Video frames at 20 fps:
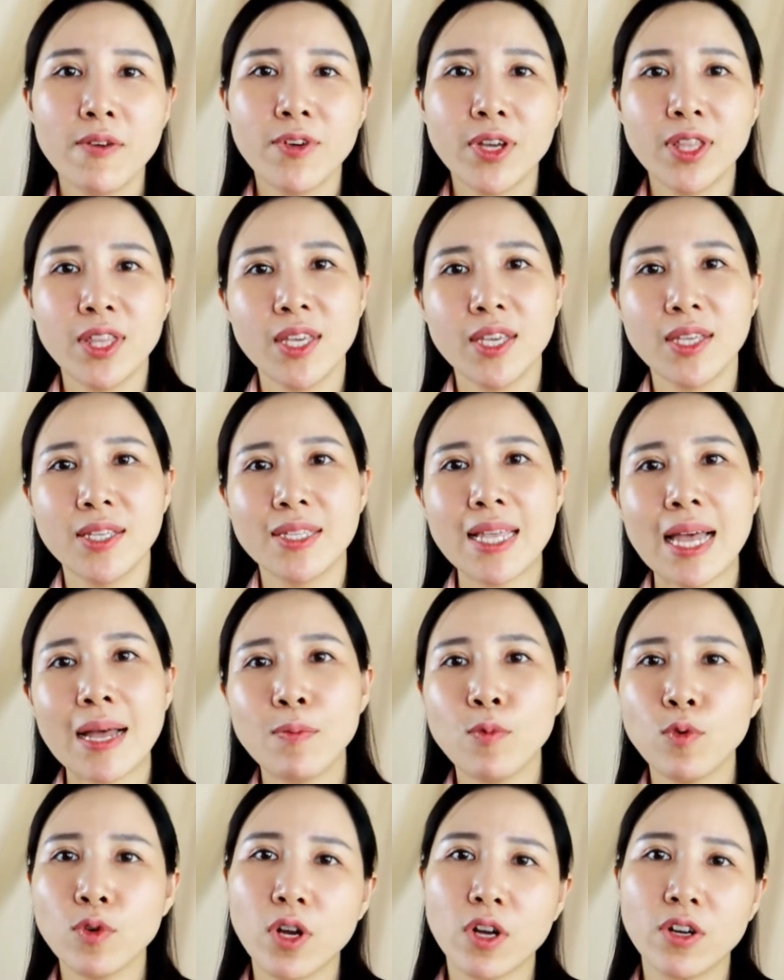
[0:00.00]
Vậy thì
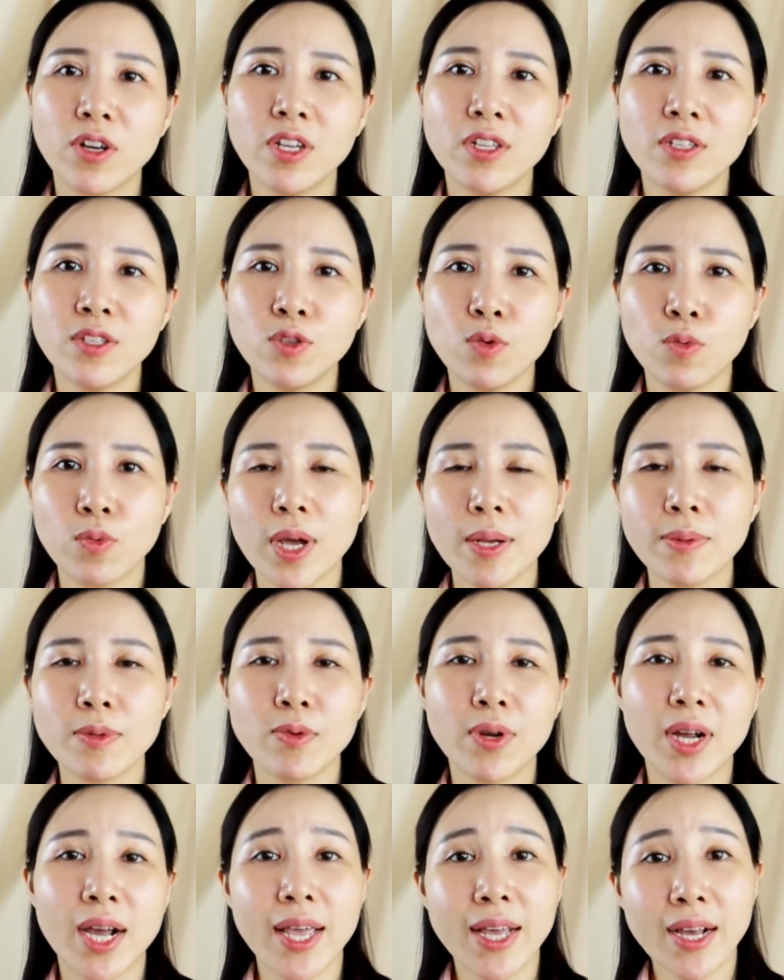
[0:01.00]
da mụn có nên dùng kem
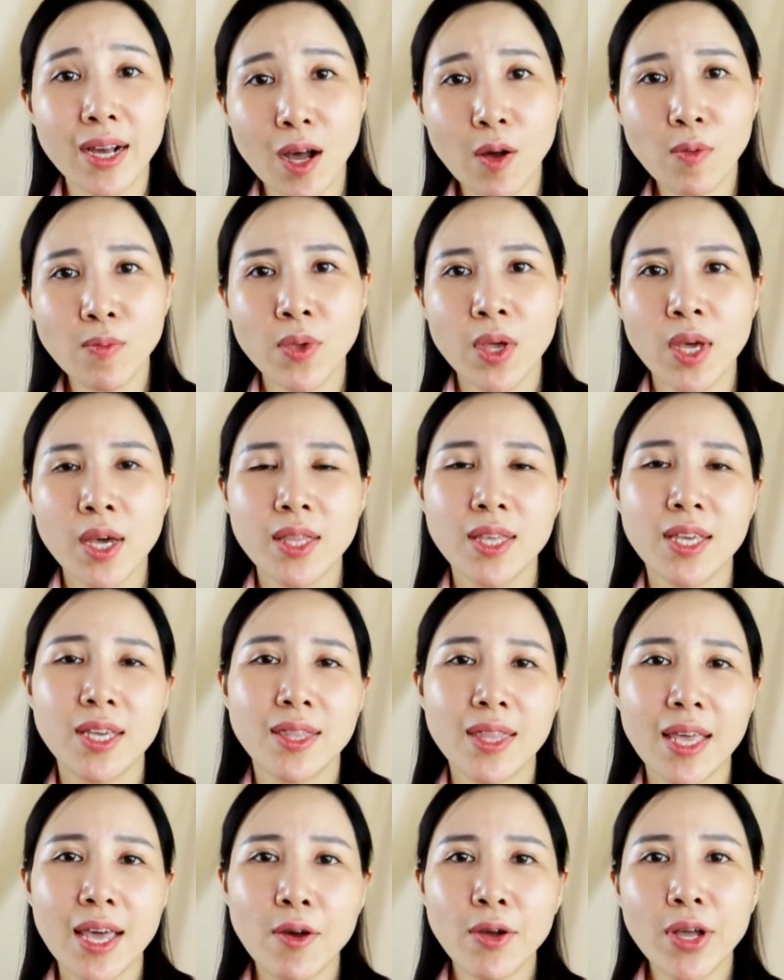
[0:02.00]
chống nắng hay không?
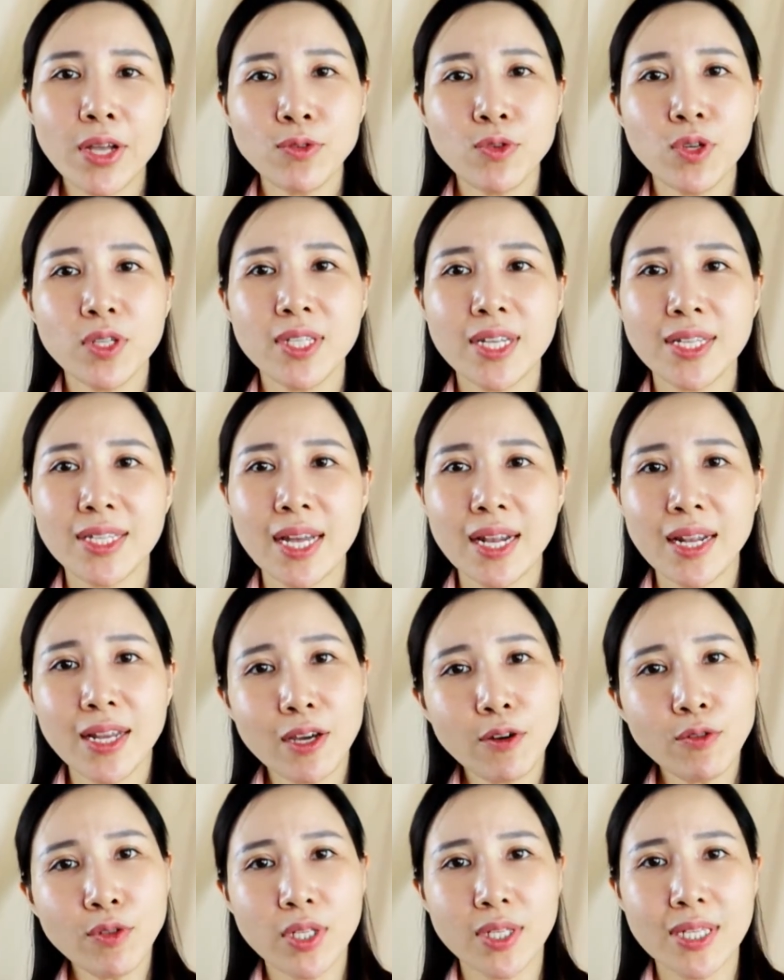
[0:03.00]
Thì theo các chuyên gia da
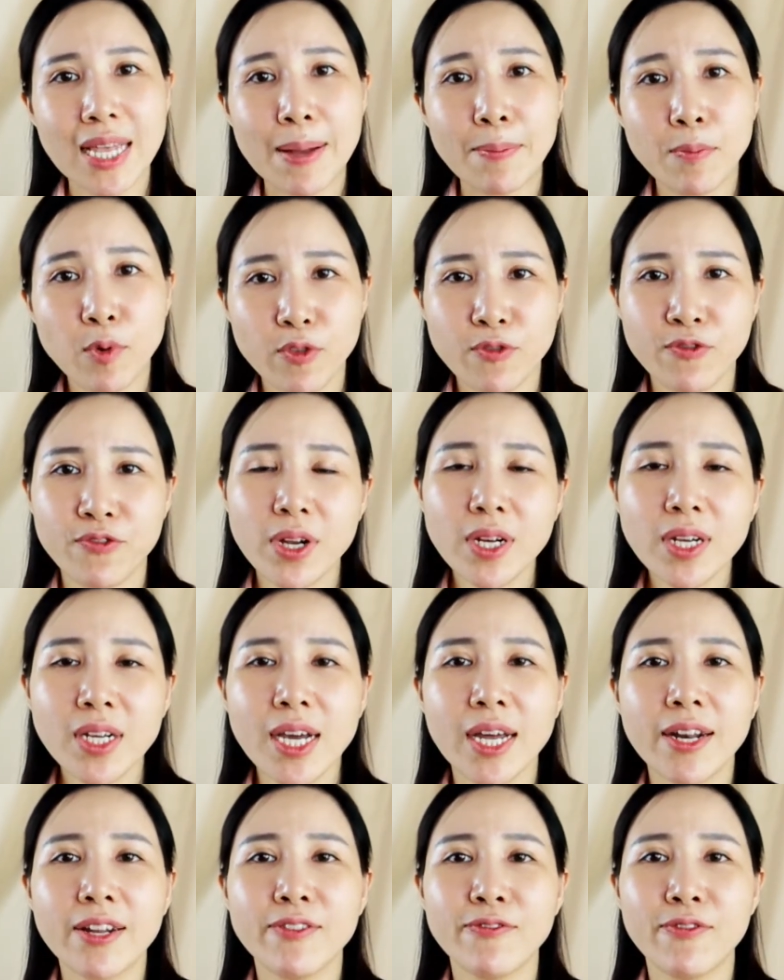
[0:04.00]
liễu thì da mụn vẫn
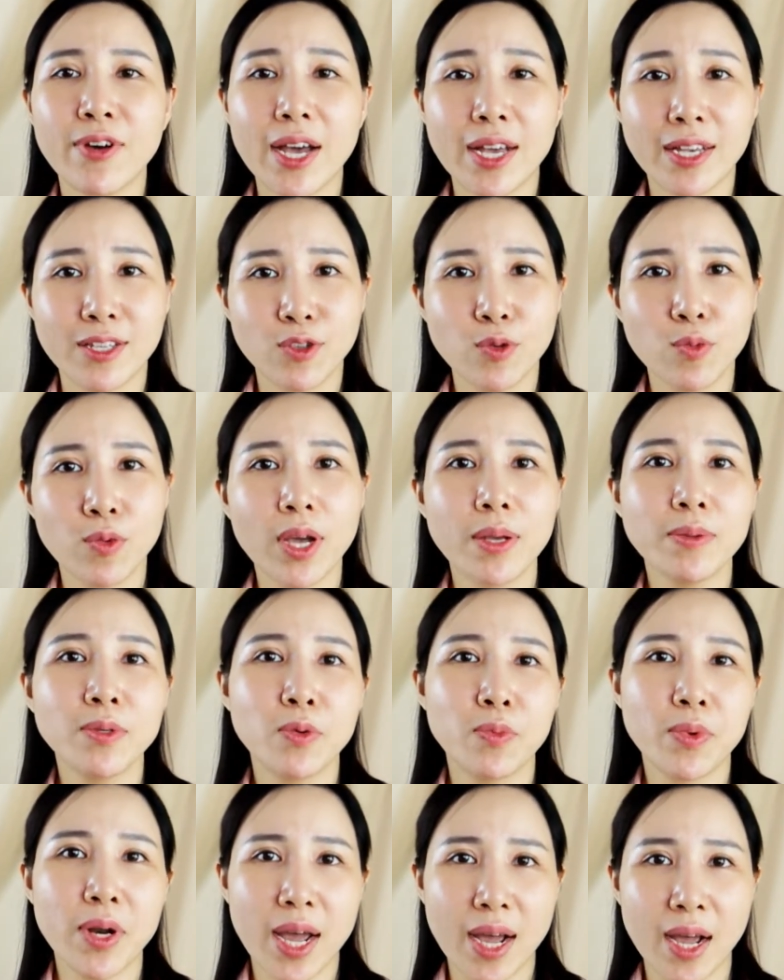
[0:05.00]
cần phải dùng kem
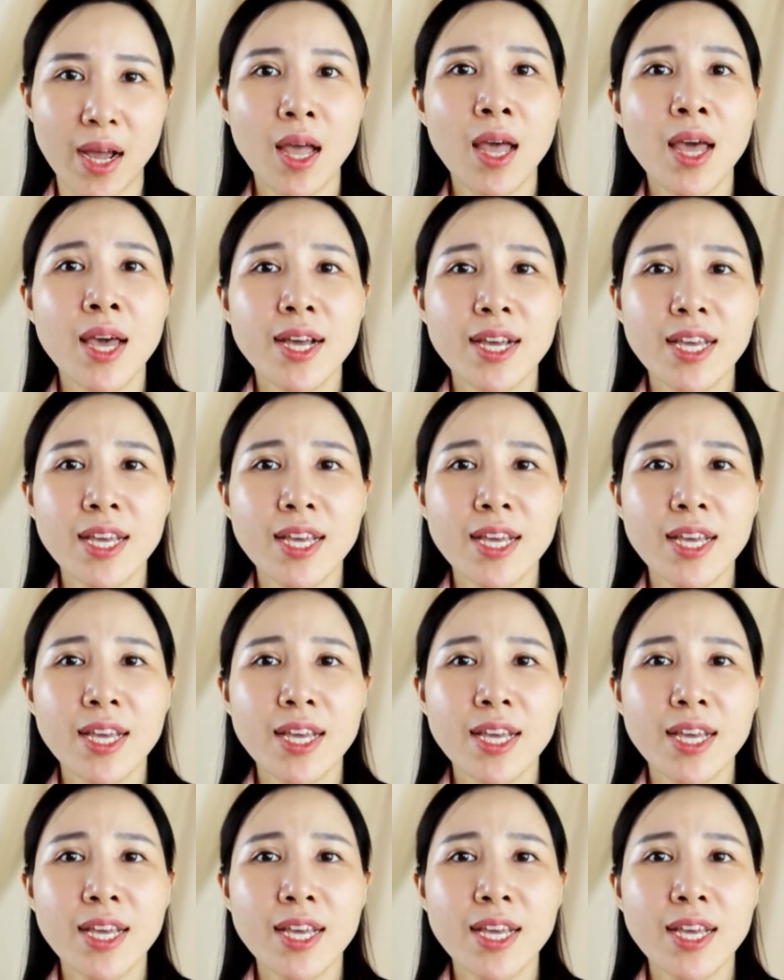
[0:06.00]
chống nắng.